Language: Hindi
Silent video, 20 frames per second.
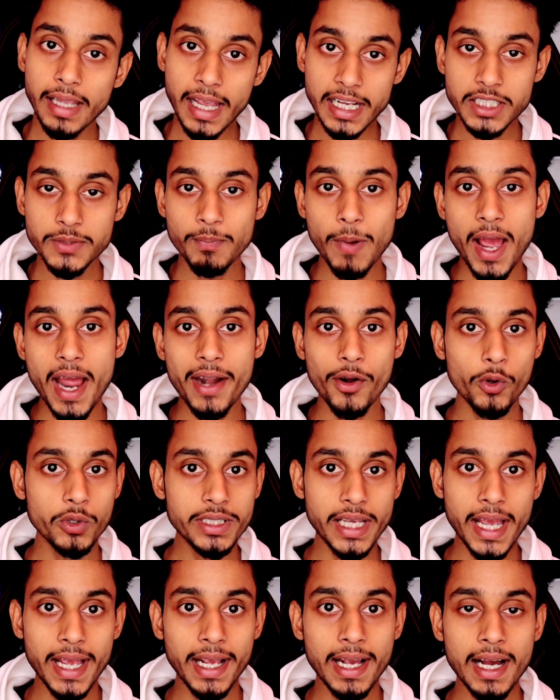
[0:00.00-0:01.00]
एक्सपायर्ड हो
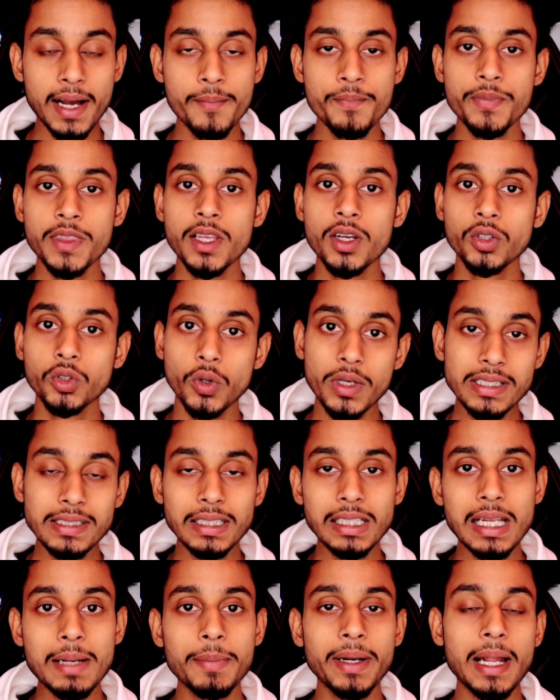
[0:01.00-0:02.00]
जाएगा तो
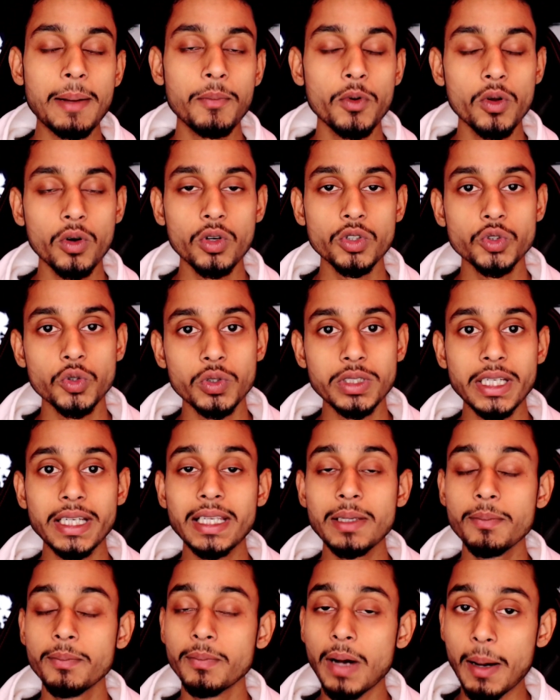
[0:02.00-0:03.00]
इसलिए मैंने आप लोगों को सोचा
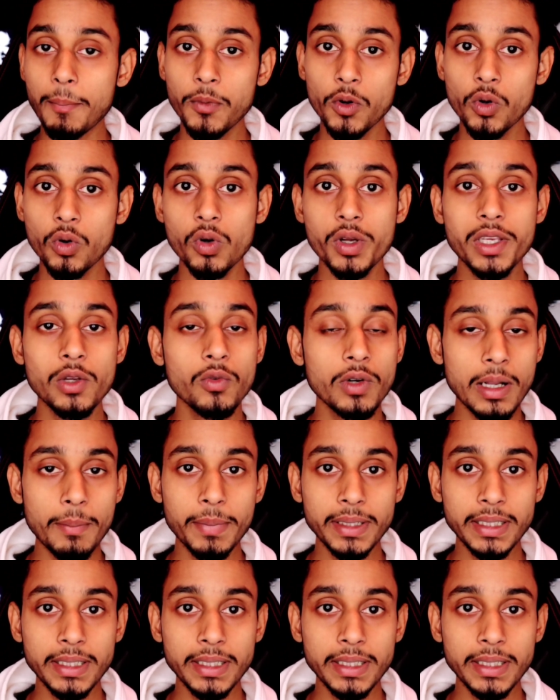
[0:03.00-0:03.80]
कि आप लोगों को क्यों ना